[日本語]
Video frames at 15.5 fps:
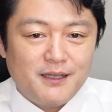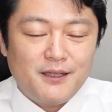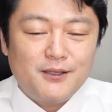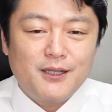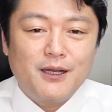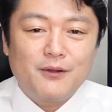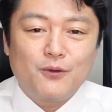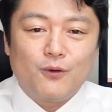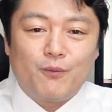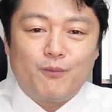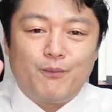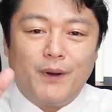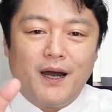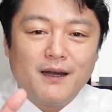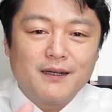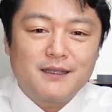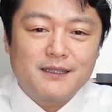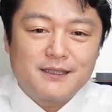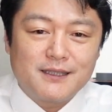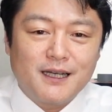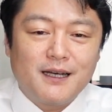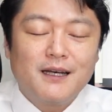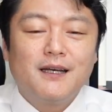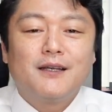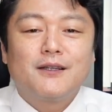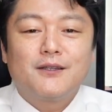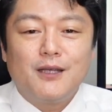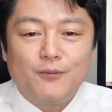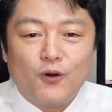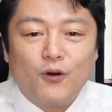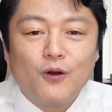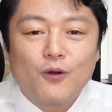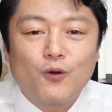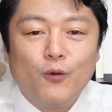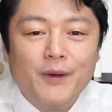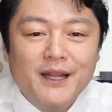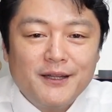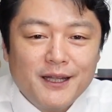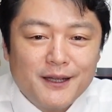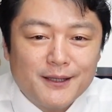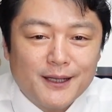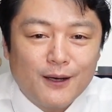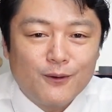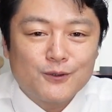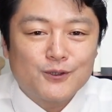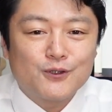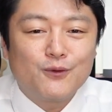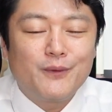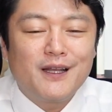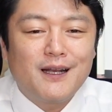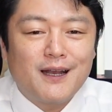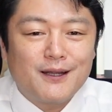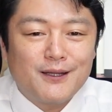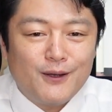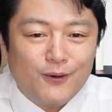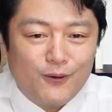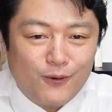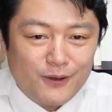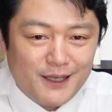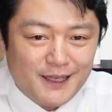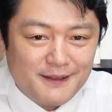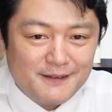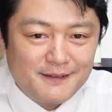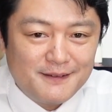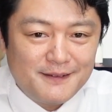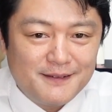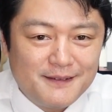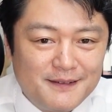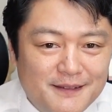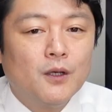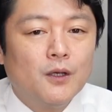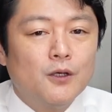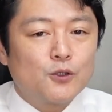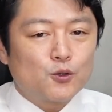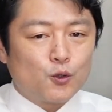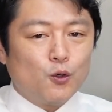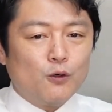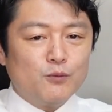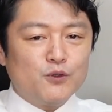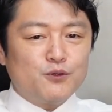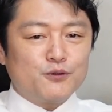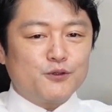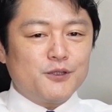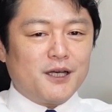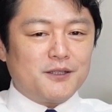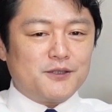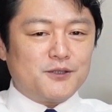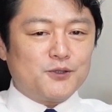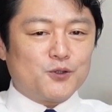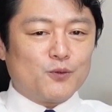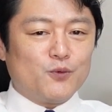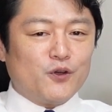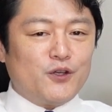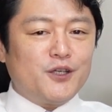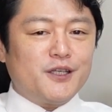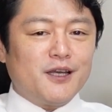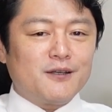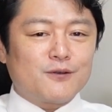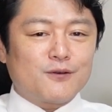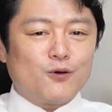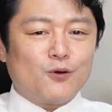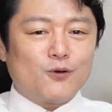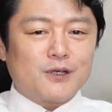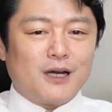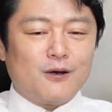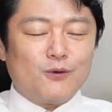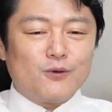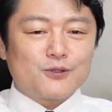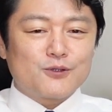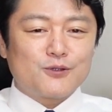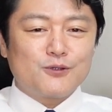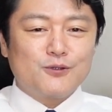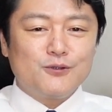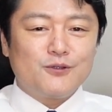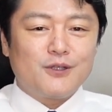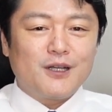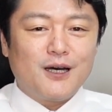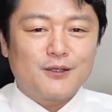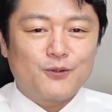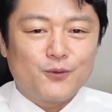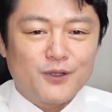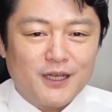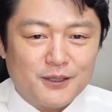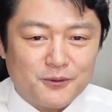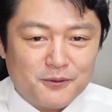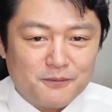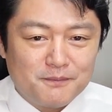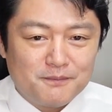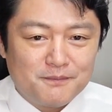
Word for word: 日テレの番記者でもコメンテーターを務められており、総務副大臣とも意見交換をするなどなど、